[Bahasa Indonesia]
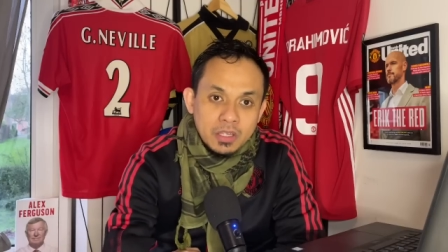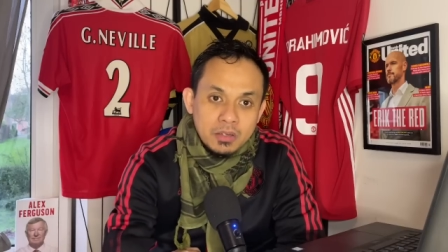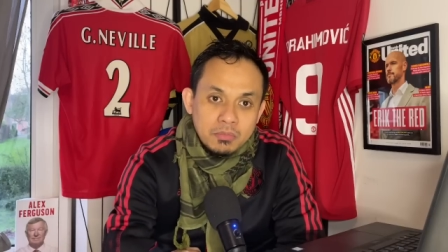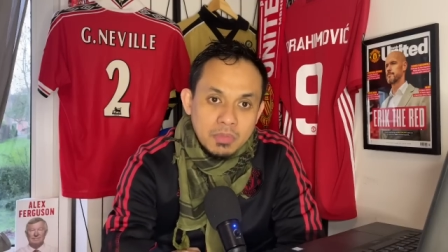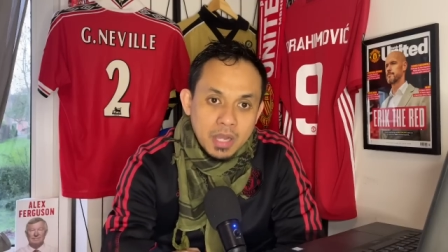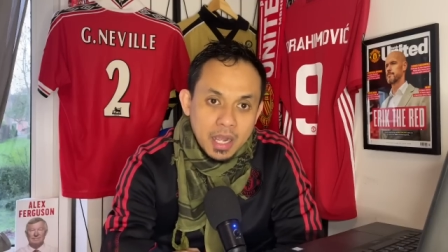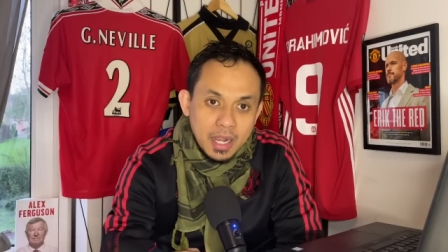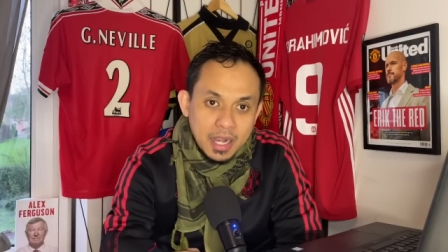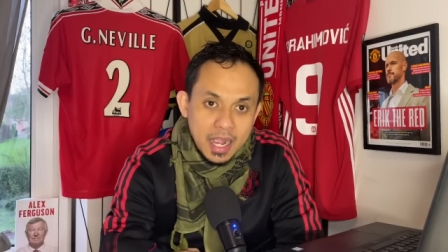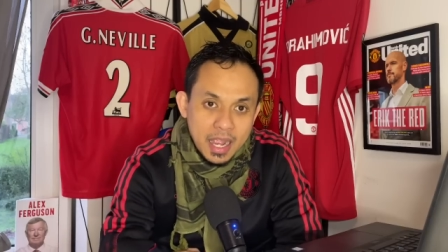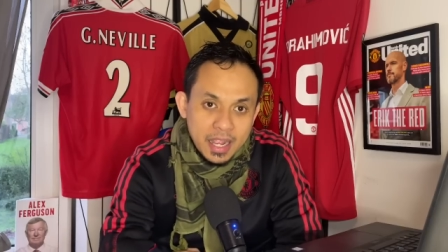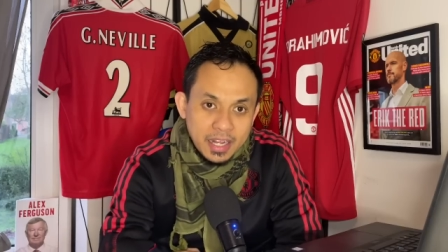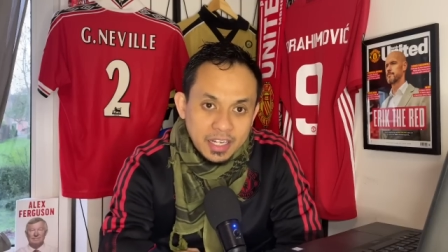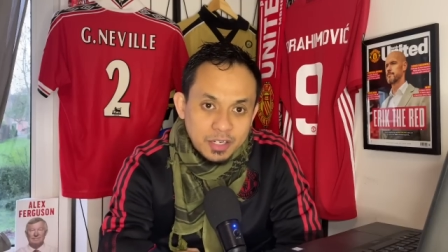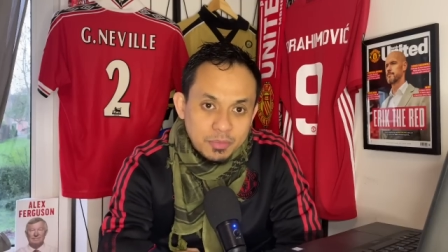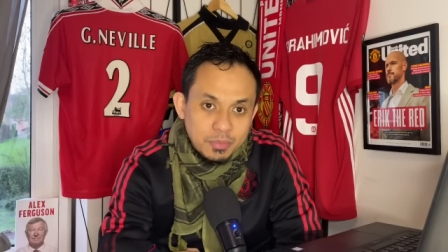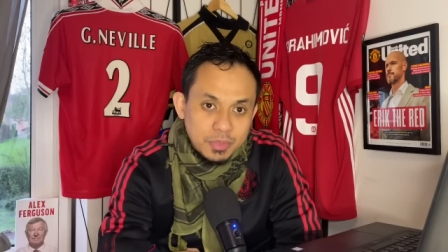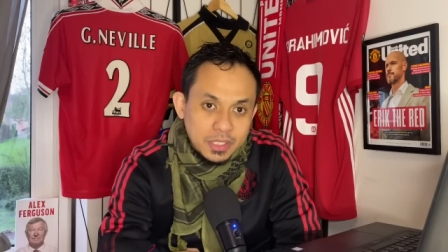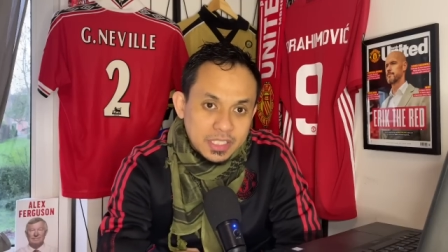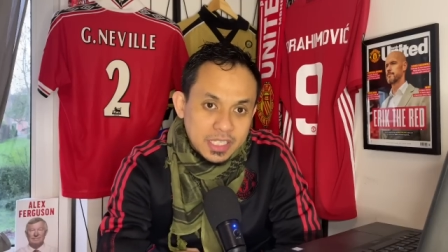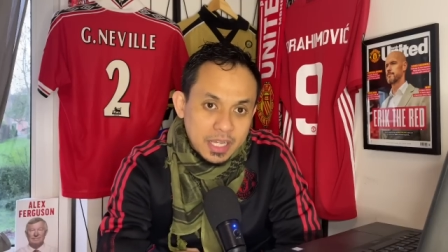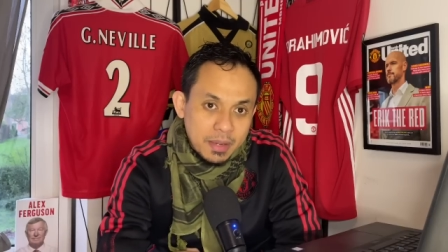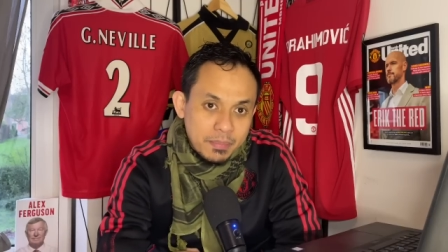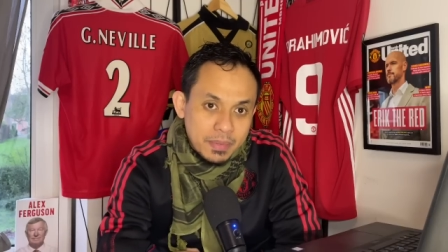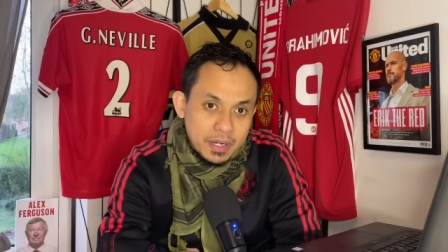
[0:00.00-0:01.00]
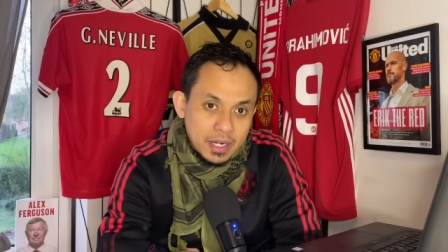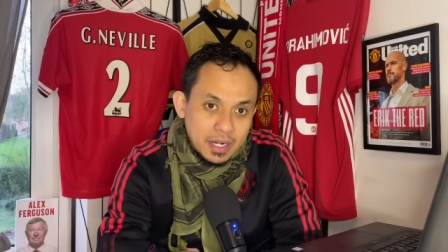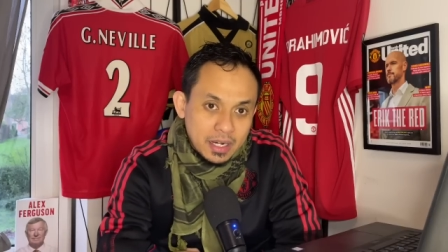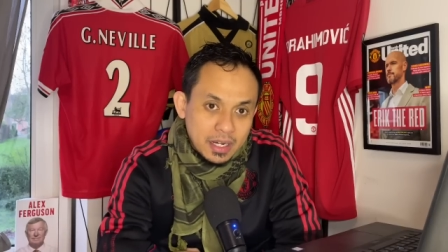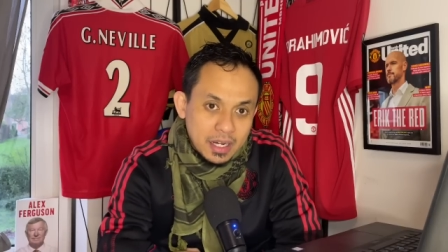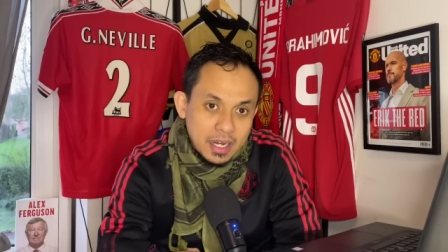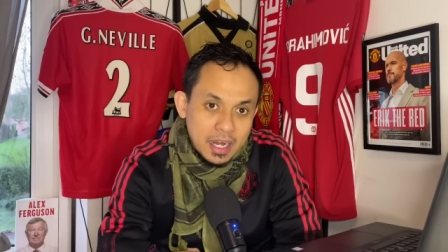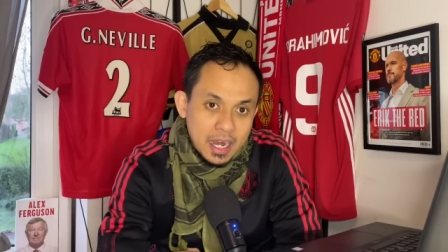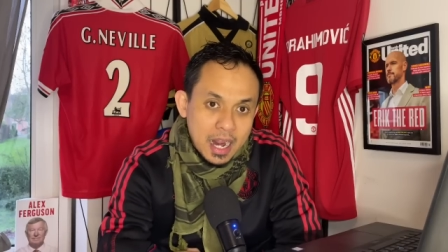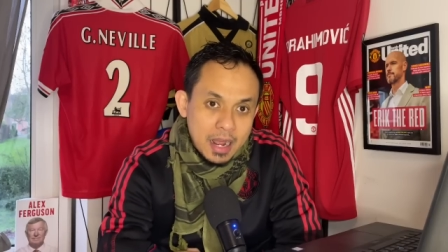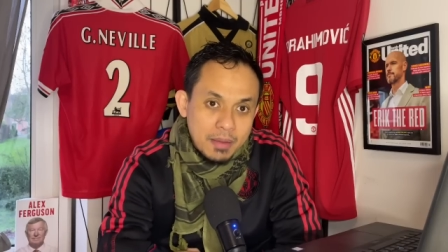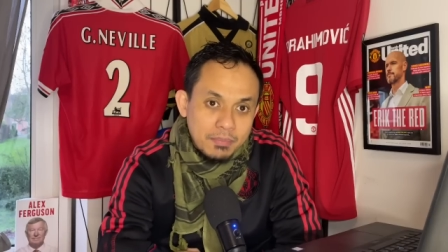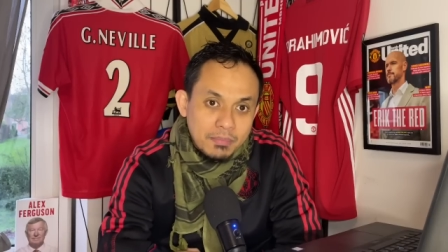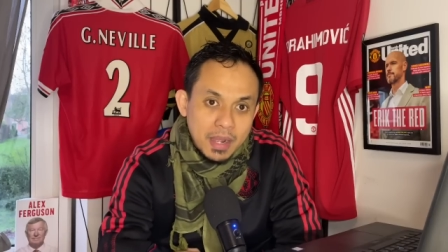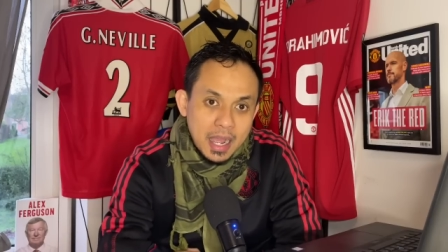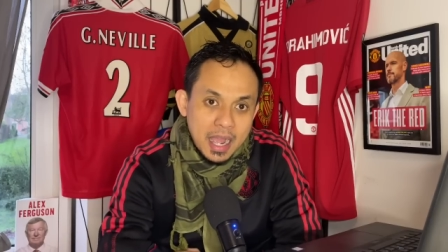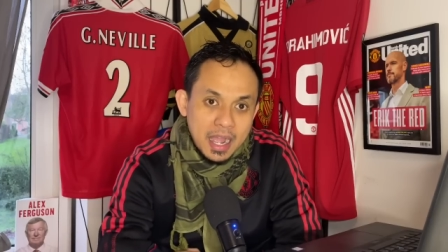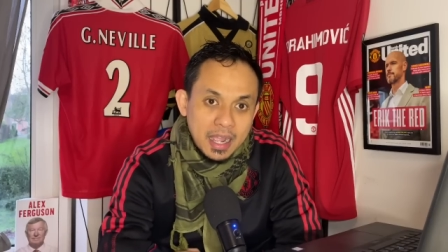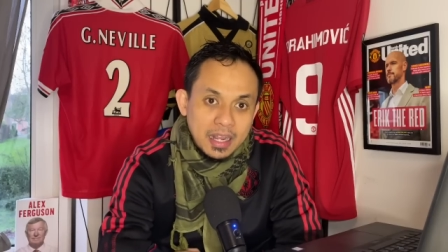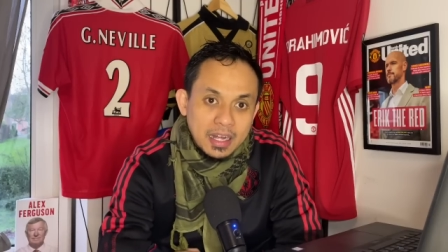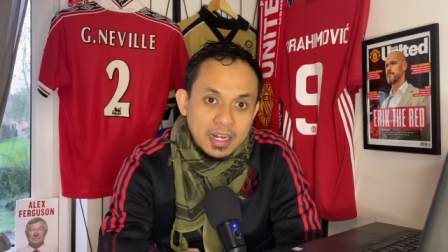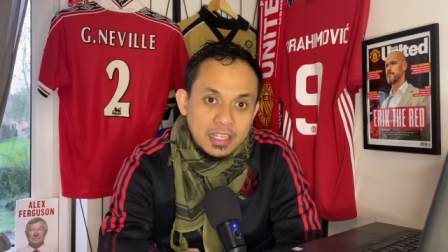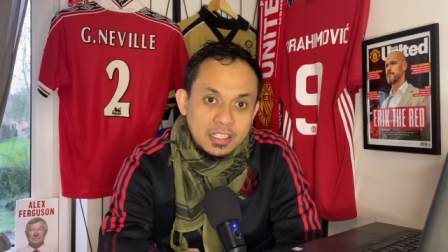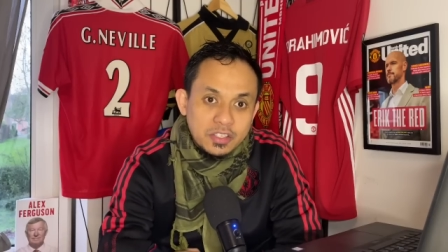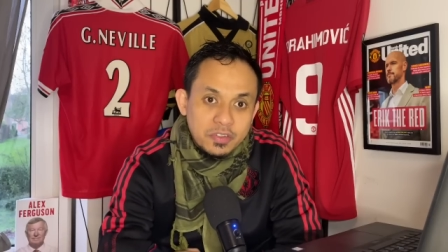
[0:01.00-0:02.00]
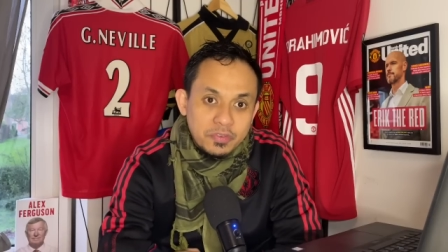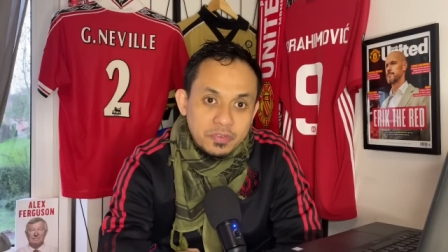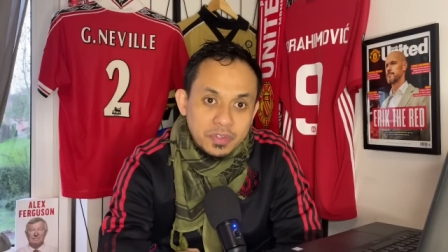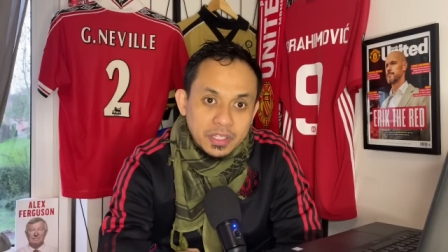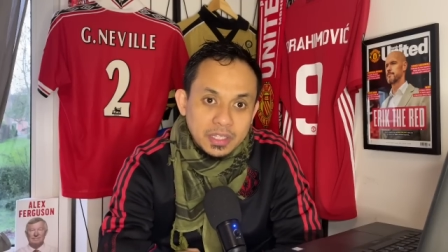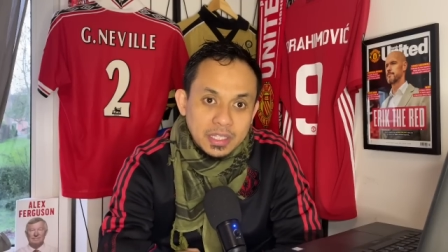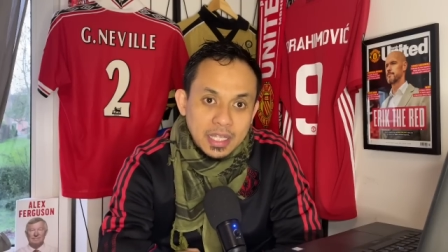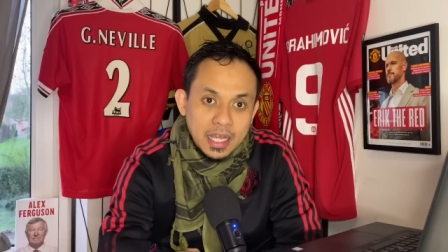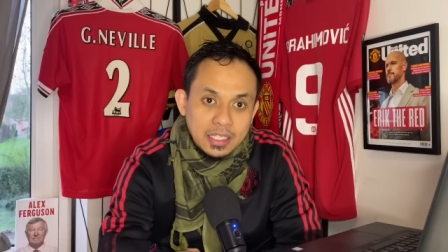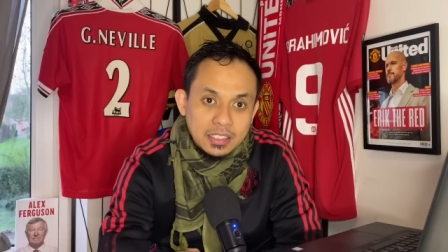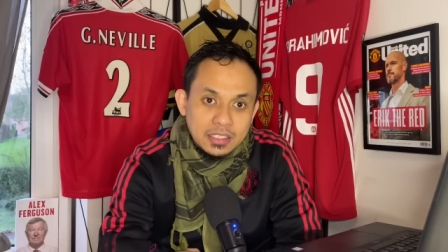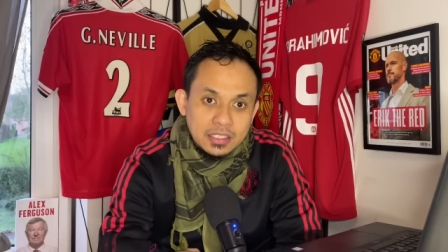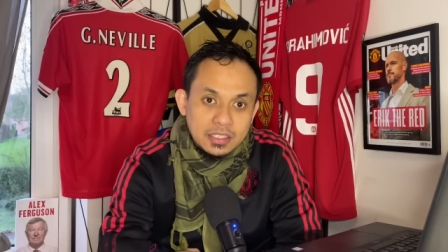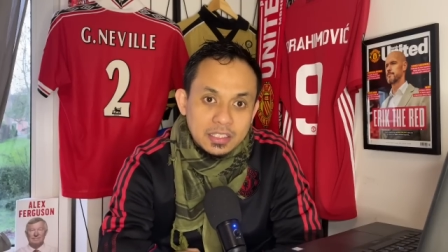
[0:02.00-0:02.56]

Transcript: maka ini bisa meredam agresivitas